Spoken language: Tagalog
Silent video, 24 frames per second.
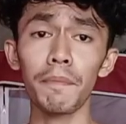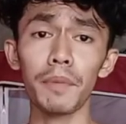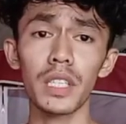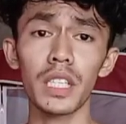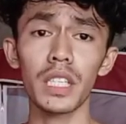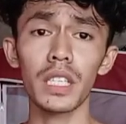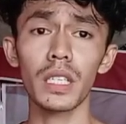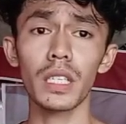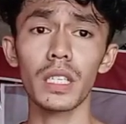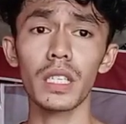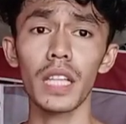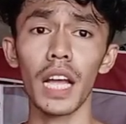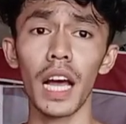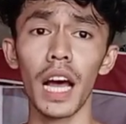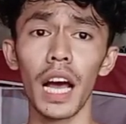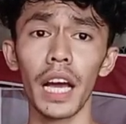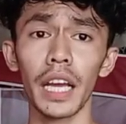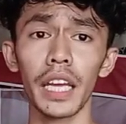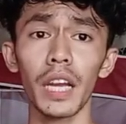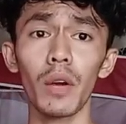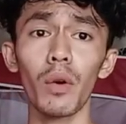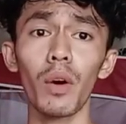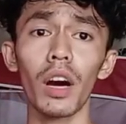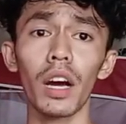tips
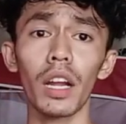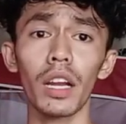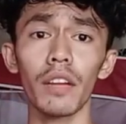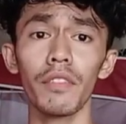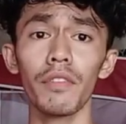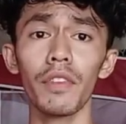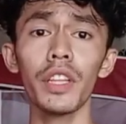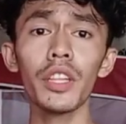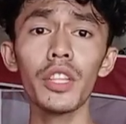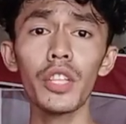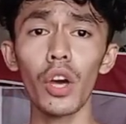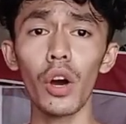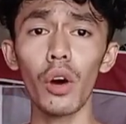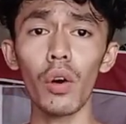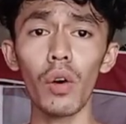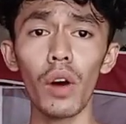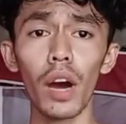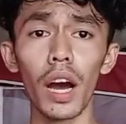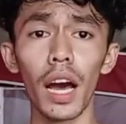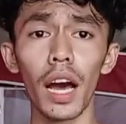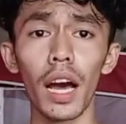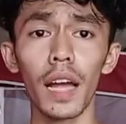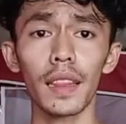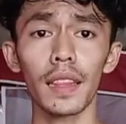na ginawa na video
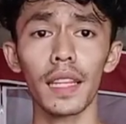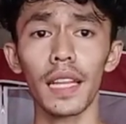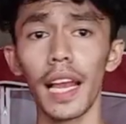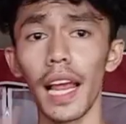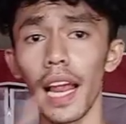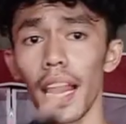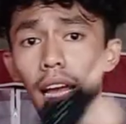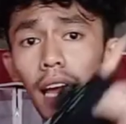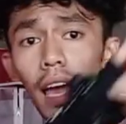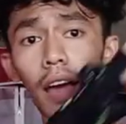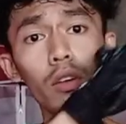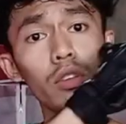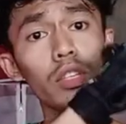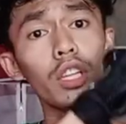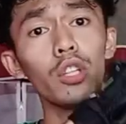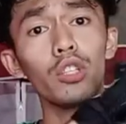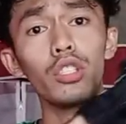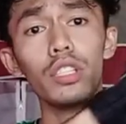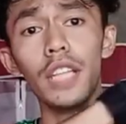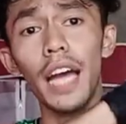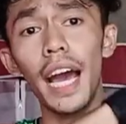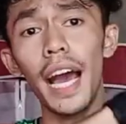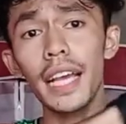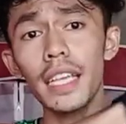at ilalagay ko
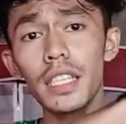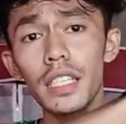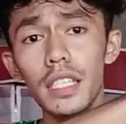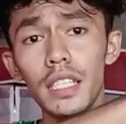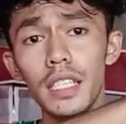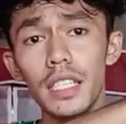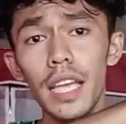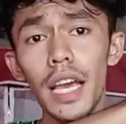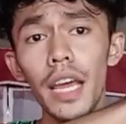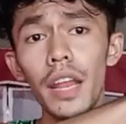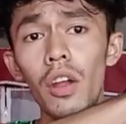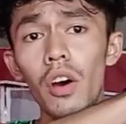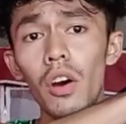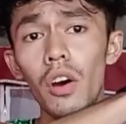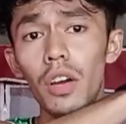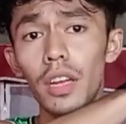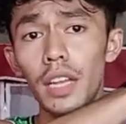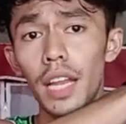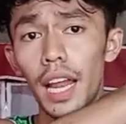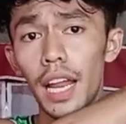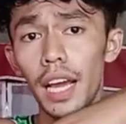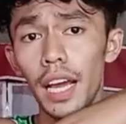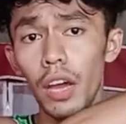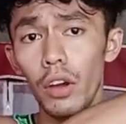dito sa taas. Yan, no?
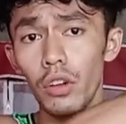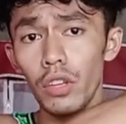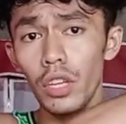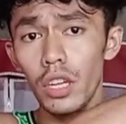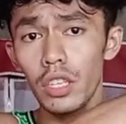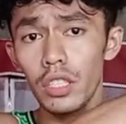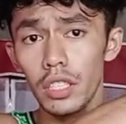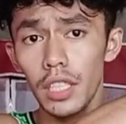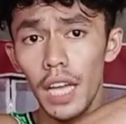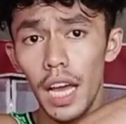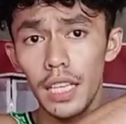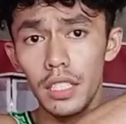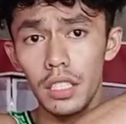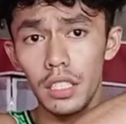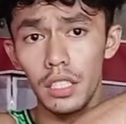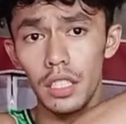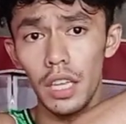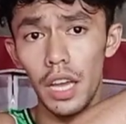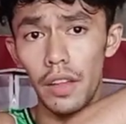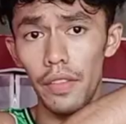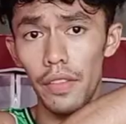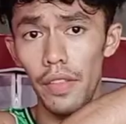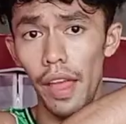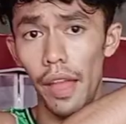Oh. Ilalagay ko dyan sa taas.
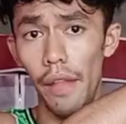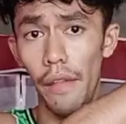Yan,